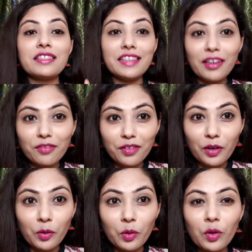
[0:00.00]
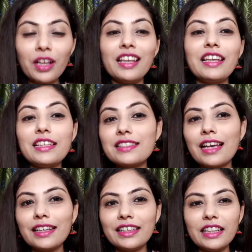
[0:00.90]
सेफ रहो इस
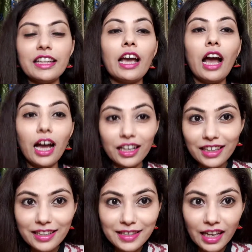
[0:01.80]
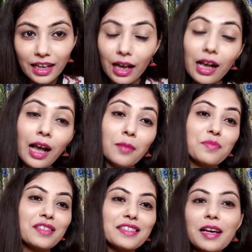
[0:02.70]
साल के लिए अगले साल हम
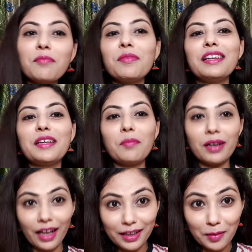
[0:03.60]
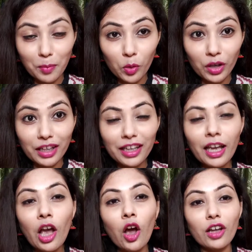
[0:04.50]
सब मिल के पटाखे फोड़ेंगे
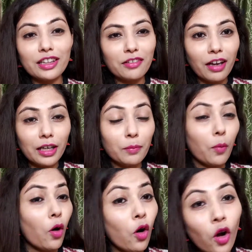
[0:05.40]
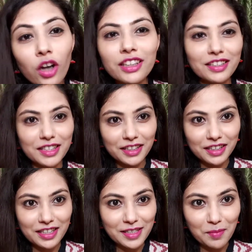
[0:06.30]
और दिवाली बहुत अच्छी
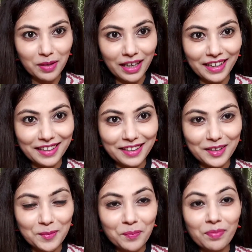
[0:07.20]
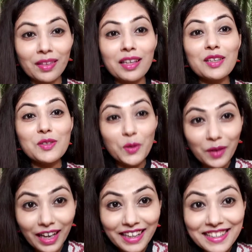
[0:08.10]
तरह से मनाएंगे सो so
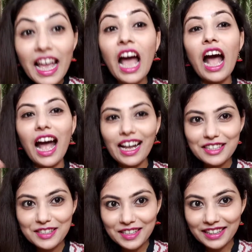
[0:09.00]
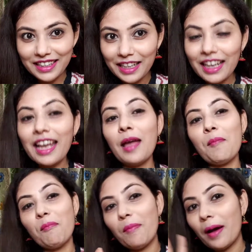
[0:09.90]
गाइज आज के लिए
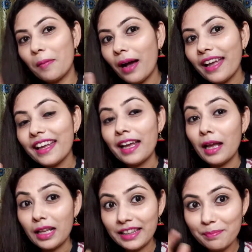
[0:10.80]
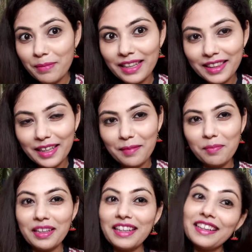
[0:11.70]
बाय बाय मिलते हैं
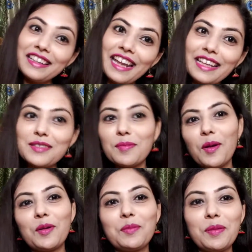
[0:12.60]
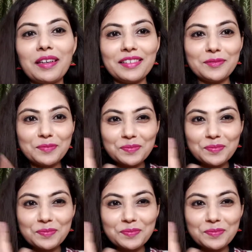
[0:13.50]
मेरे नेक्स्ट ब्लॉग पे